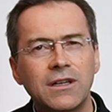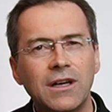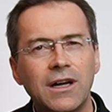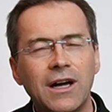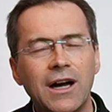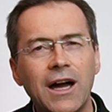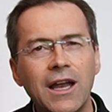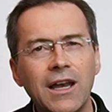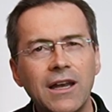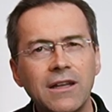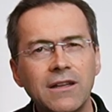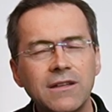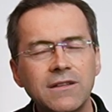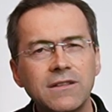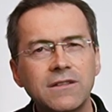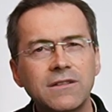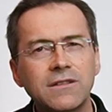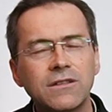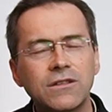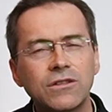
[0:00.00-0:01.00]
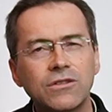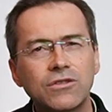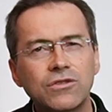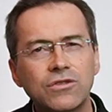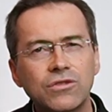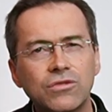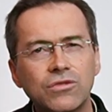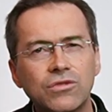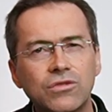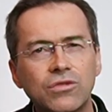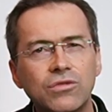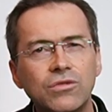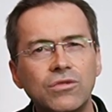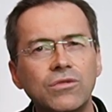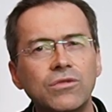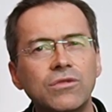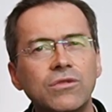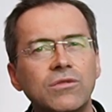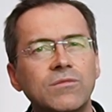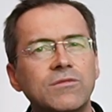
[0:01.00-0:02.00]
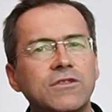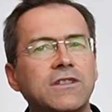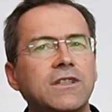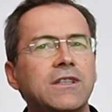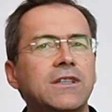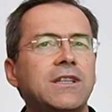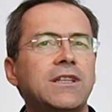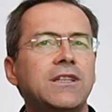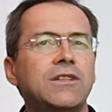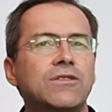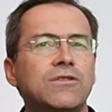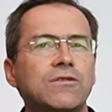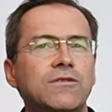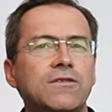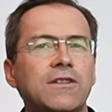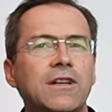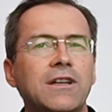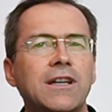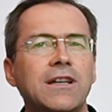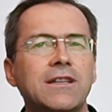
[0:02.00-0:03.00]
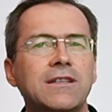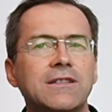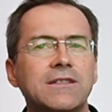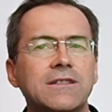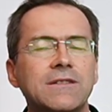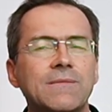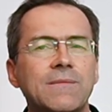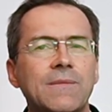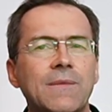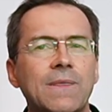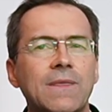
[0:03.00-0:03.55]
Alles zu tun, um sie nicht zu verletzen.